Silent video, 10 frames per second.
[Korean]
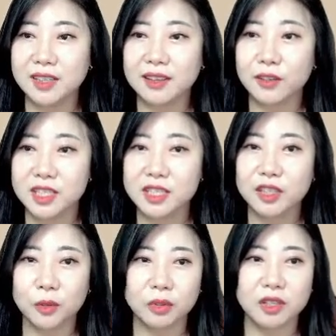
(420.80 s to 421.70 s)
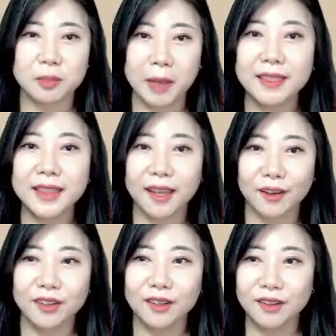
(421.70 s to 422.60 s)
한대요 CD로 그래서
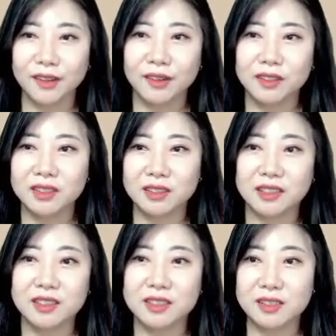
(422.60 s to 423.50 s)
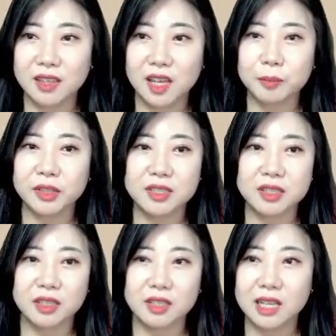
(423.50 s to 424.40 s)
판대요. 그런데 그 테이프나
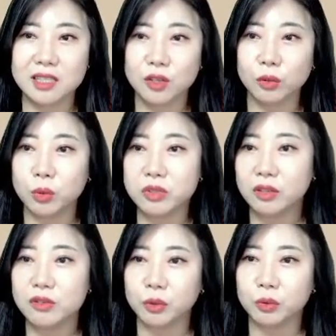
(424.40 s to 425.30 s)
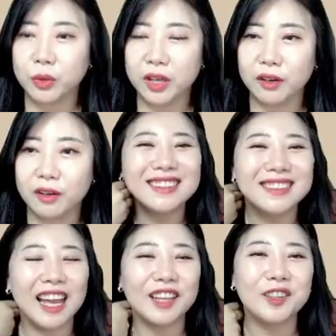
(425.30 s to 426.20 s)
CD가 4 0원5 0원 정도 해요.
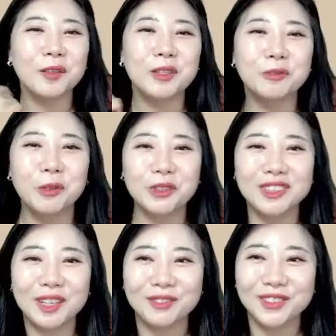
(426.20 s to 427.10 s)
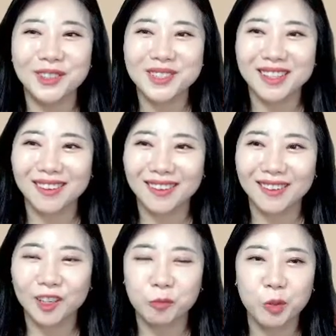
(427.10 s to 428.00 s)
근데 애터미는 모든 게
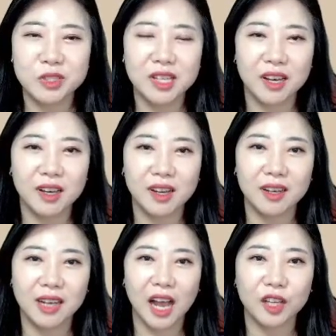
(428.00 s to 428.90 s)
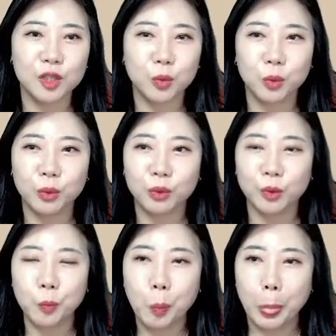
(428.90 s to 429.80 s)
무료죠. 본사
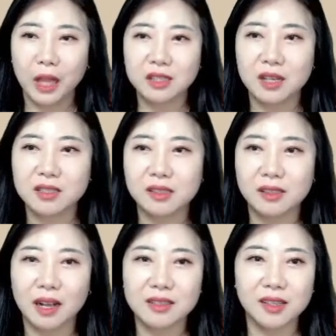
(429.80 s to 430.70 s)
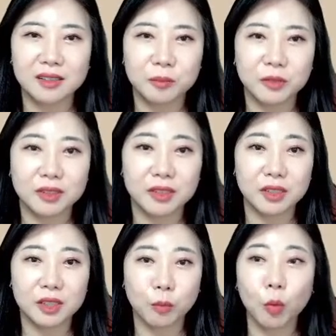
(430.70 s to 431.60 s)
강의도 사실
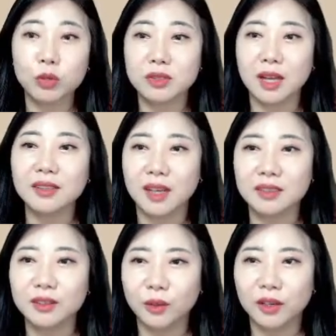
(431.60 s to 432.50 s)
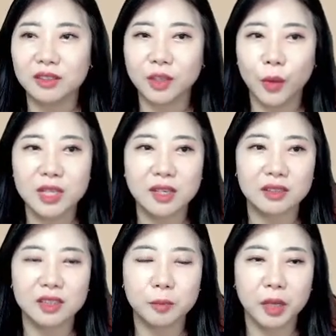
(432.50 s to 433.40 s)
강사님들이 봉사를 하는 거예요. 그게
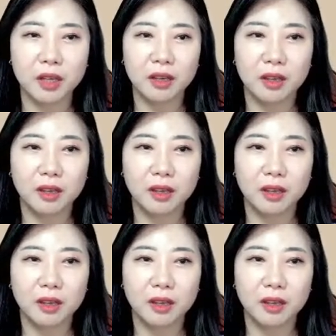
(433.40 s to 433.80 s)
회장님의